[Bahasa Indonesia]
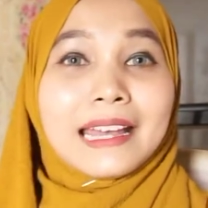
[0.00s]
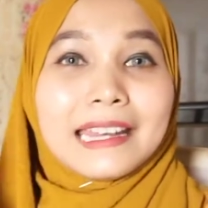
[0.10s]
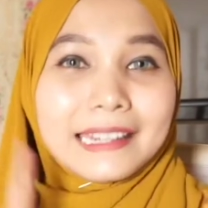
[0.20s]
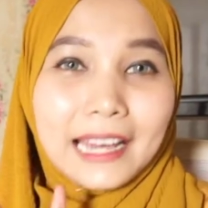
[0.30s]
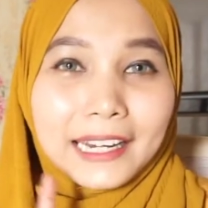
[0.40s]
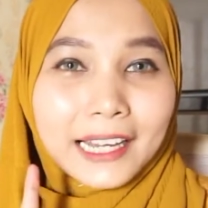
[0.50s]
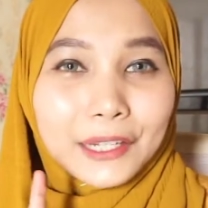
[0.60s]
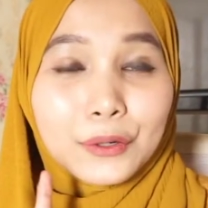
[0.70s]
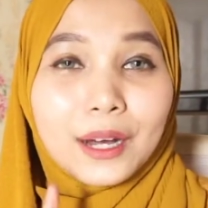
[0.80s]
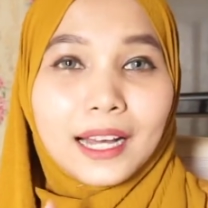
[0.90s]
Dan yang
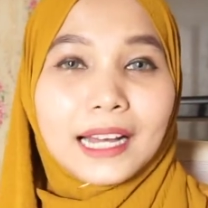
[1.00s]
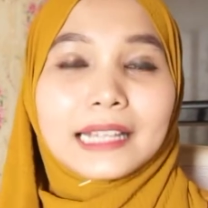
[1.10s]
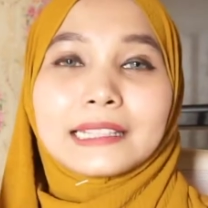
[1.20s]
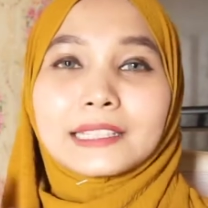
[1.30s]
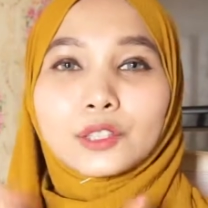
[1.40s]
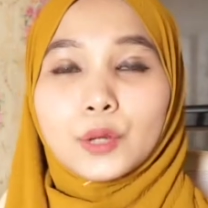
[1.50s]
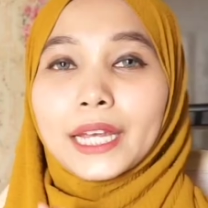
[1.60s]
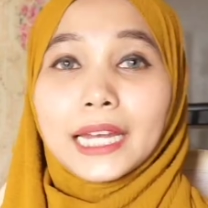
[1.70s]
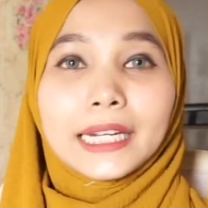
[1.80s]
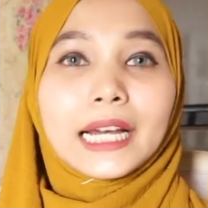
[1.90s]
kedua, kita
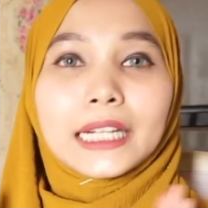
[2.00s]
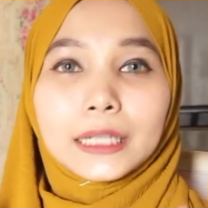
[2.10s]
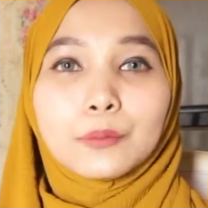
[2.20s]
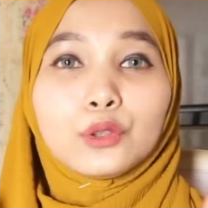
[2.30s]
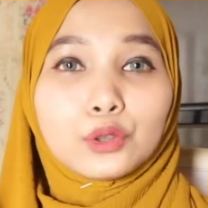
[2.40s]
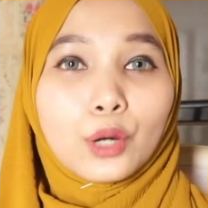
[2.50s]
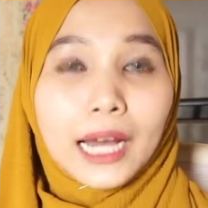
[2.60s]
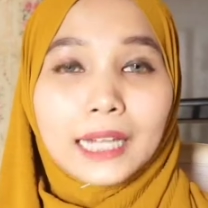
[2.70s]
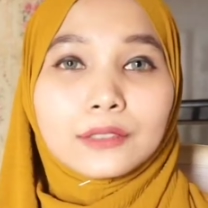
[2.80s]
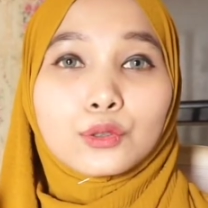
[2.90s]
sesuaikan dengan
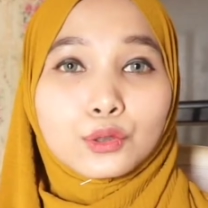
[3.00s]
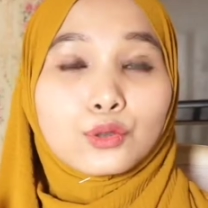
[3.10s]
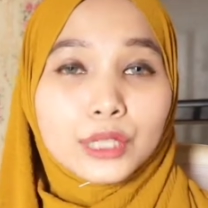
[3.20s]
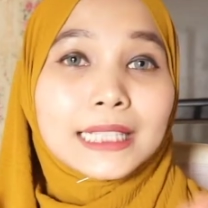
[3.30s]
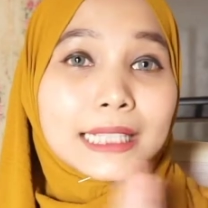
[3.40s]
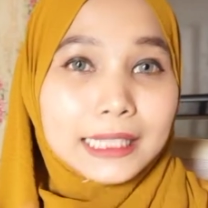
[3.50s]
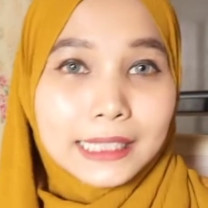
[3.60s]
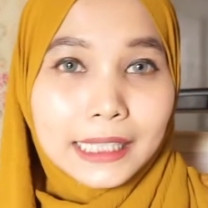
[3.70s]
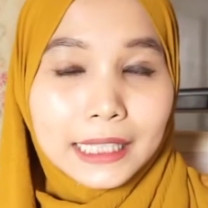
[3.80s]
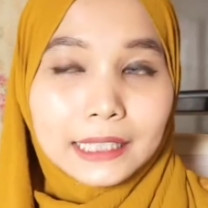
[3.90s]
kebutuhan susunya si
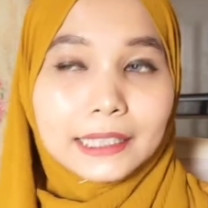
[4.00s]
kecil.